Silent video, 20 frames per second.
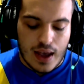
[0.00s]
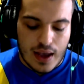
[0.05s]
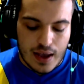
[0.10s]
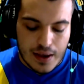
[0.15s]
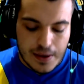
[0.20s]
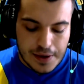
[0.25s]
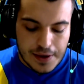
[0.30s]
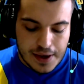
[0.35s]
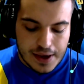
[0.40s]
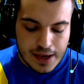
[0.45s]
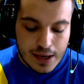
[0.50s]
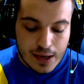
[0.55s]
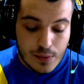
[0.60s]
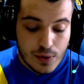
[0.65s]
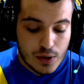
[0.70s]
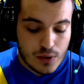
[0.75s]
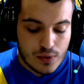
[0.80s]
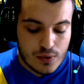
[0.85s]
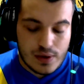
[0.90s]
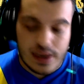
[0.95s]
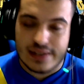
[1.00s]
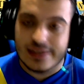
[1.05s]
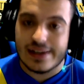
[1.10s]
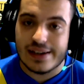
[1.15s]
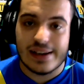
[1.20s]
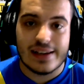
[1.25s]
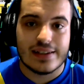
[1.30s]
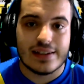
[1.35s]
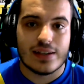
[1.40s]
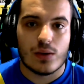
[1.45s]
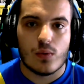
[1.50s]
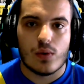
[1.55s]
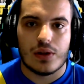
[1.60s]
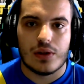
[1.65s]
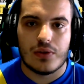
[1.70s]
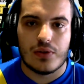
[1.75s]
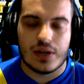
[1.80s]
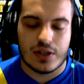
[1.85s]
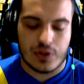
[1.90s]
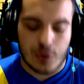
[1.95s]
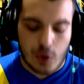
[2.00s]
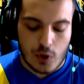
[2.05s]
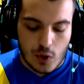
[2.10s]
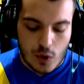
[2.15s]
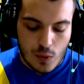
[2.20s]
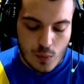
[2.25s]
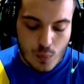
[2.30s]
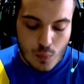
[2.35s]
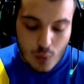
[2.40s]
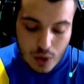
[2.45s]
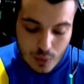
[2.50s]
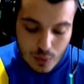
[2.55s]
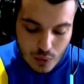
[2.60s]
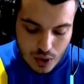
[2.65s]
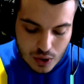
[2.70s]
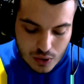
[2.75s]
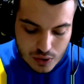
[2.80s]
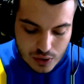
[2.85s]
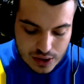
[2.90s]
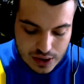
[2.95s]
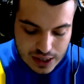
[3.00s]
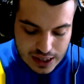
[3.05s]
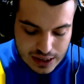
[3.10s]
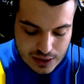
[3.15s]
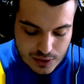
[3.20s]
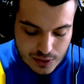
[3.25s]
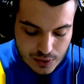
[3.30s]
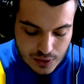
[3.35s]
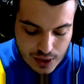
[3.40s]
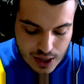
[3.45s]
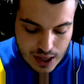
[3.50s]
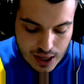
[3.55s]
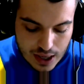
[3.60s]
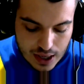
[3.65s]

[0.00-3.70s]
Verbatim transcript: Eh, y bueno, las arenas en cuanto a eso, muy, muy contento.